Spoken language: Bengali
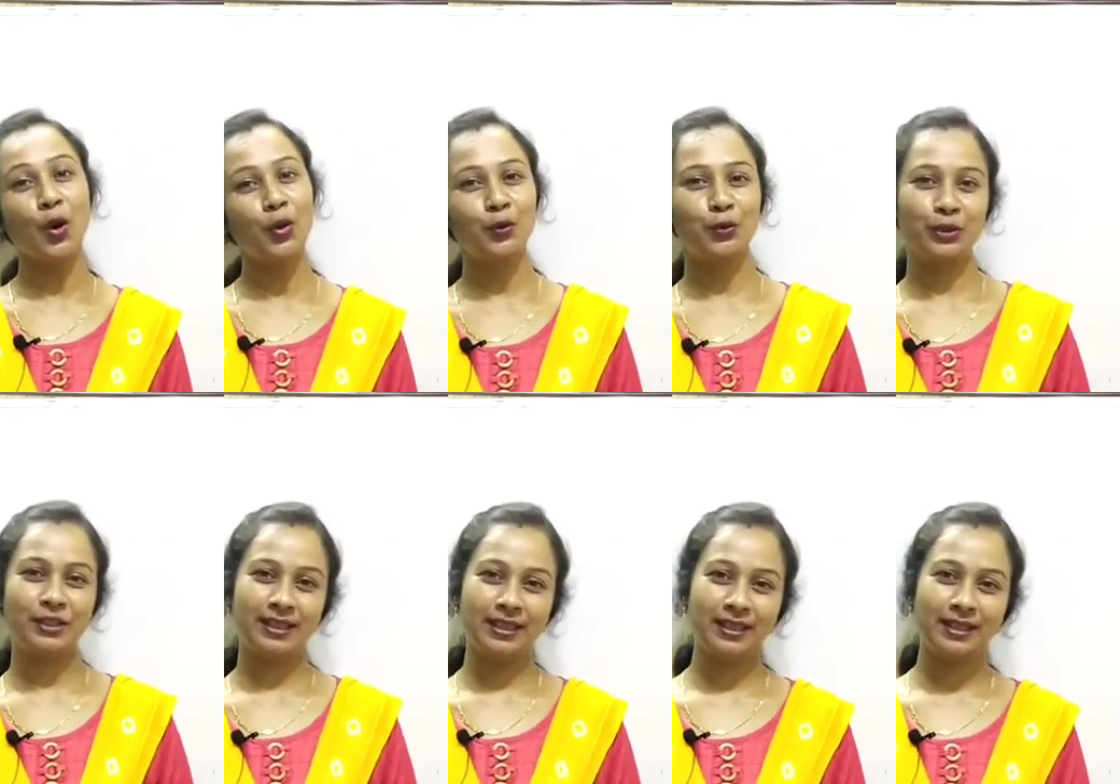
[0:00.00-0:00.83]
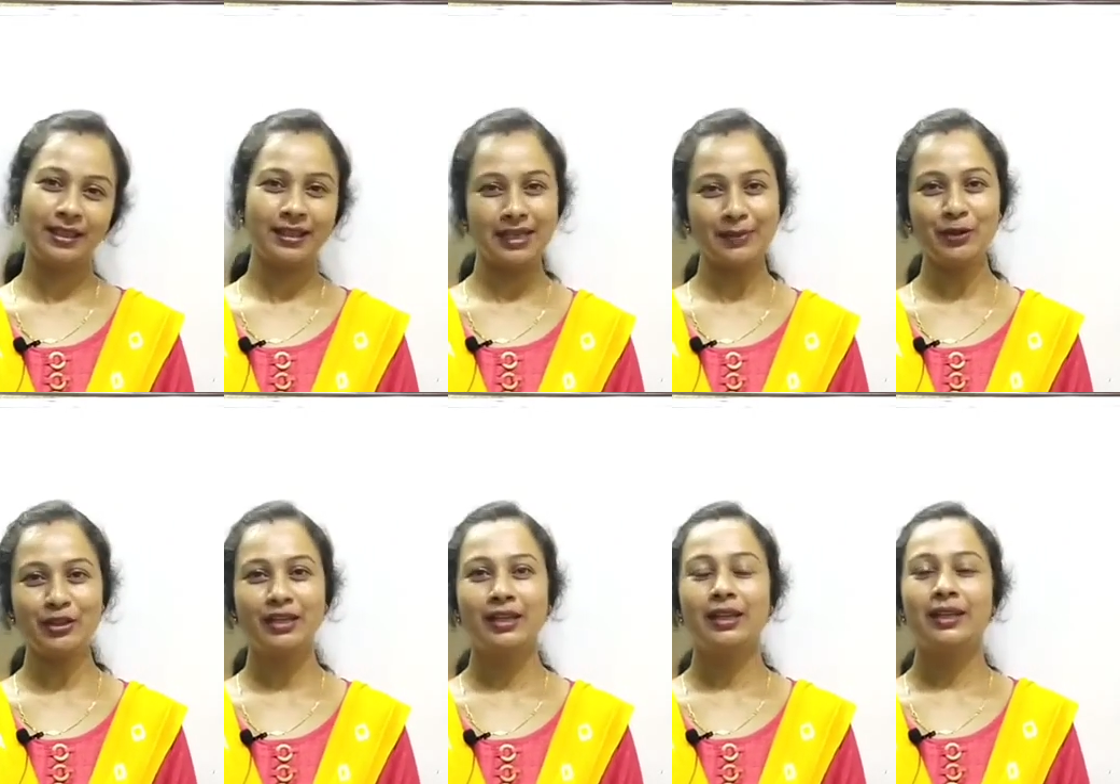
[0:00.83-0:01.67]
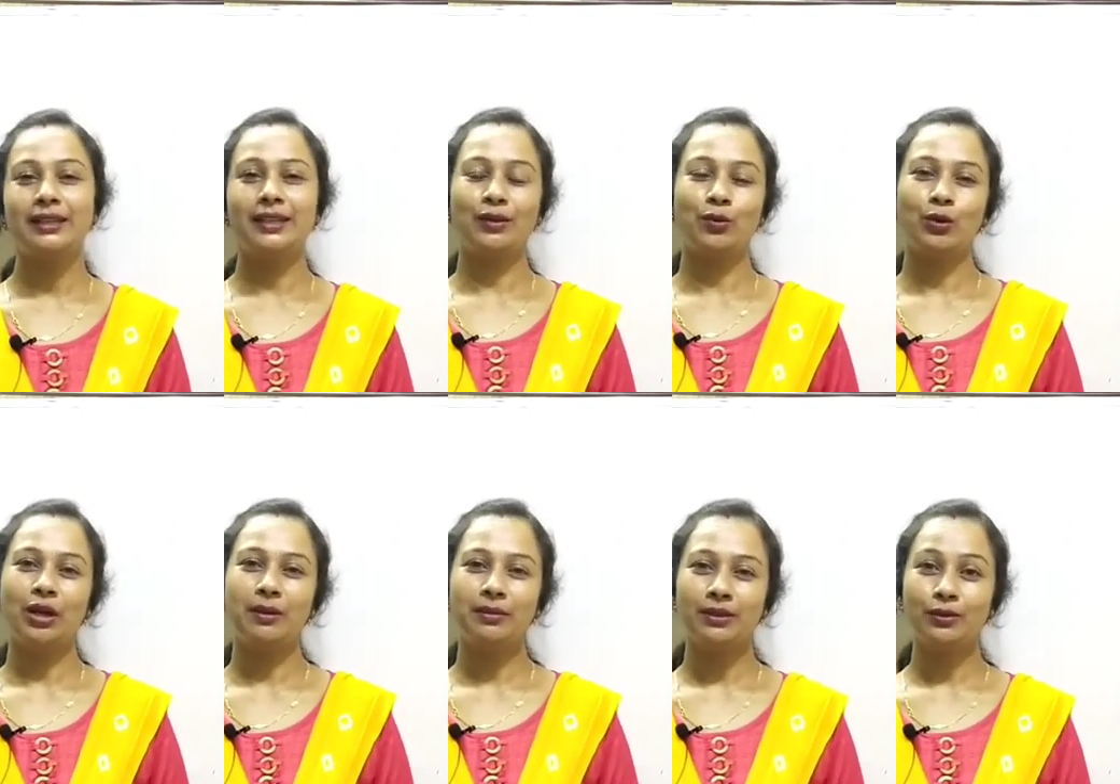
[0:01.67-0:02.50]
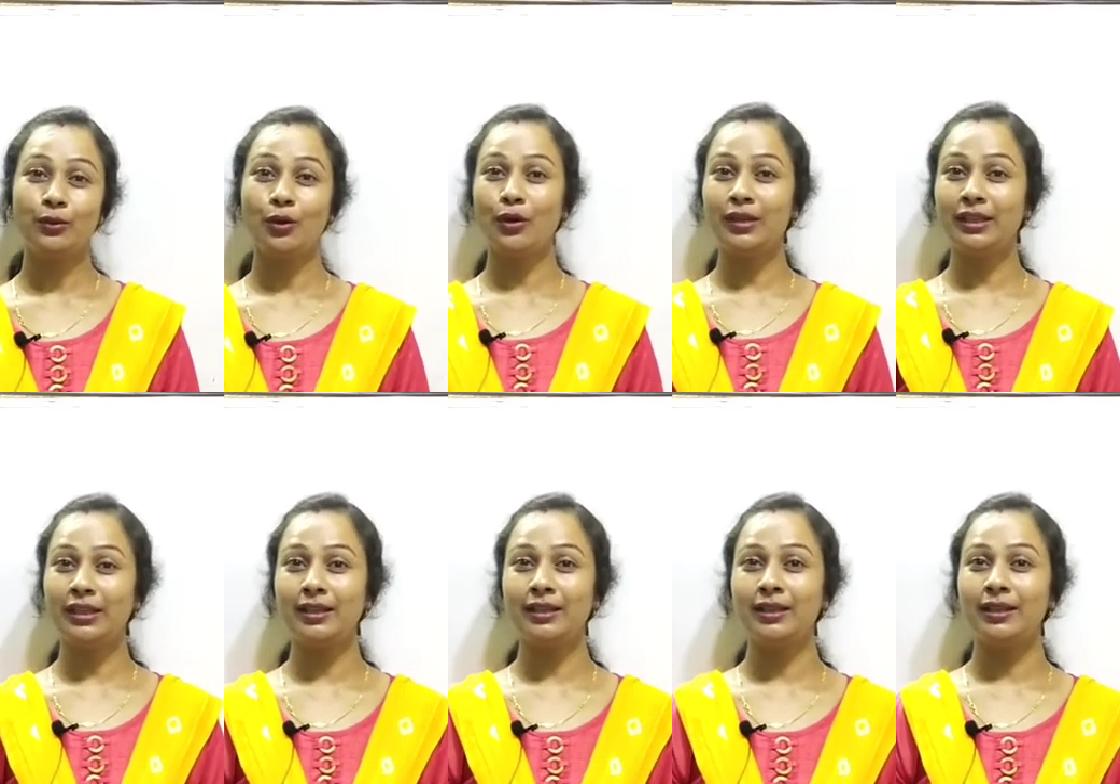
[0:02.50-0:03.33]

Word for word: অঙ্ক শিখি কেমন দেখো আমরা তো অঙ্কের